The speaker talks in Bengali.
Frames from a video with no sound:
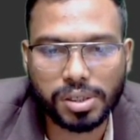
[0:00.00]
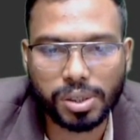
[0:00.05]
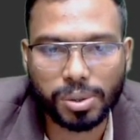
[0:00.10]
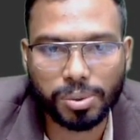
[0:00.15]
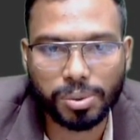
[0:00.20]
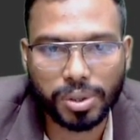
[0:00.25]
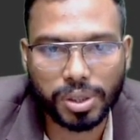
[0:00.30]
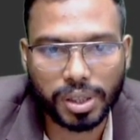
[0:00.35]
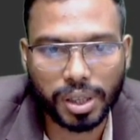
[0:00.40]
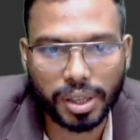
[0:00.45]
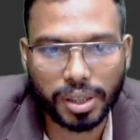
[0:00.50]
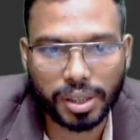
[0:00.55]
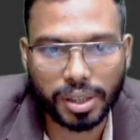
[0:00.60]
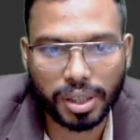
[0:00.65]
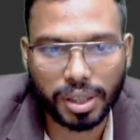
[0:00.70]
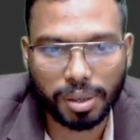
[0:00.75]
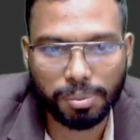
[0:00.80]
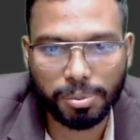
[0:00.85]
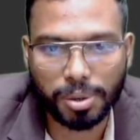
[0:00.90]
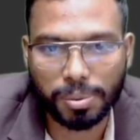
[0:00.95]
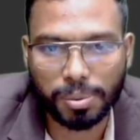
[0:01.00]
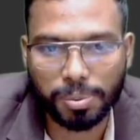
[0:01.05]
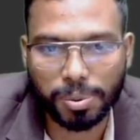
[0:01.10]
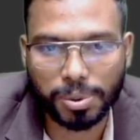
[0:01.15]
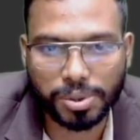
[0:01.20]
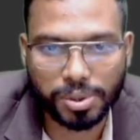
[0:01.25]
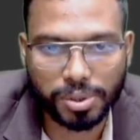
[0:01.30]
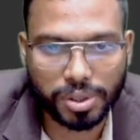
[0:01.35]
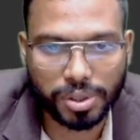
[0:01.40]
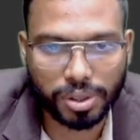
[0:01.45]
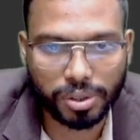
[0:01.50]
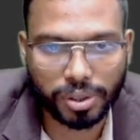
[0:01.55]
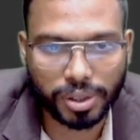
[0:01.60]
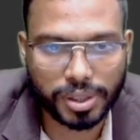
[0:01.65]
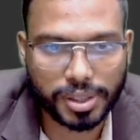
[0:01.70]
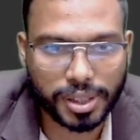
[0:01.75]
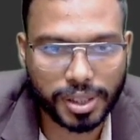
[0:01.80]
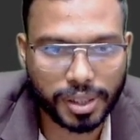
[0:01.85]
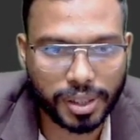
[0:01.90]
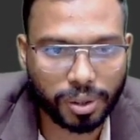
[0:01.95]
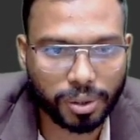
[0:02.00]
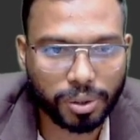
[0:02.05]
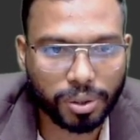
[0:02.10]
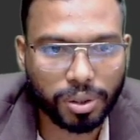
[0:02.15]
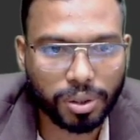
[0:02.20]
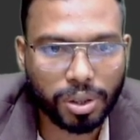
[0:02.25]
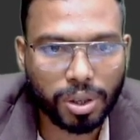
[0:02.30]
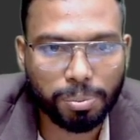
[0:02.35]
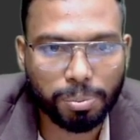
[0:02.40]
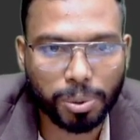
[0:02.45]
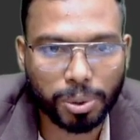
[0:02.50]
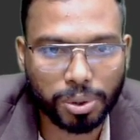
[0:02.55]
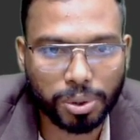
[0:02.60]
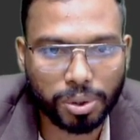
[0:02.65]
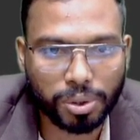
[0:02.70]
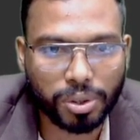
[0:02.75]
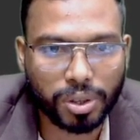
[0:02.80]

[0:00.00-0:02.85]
যে উনিশ সালে তিন নম্বর প্রশ্নটি রয়েছে দেখো প্রত্যক্ষ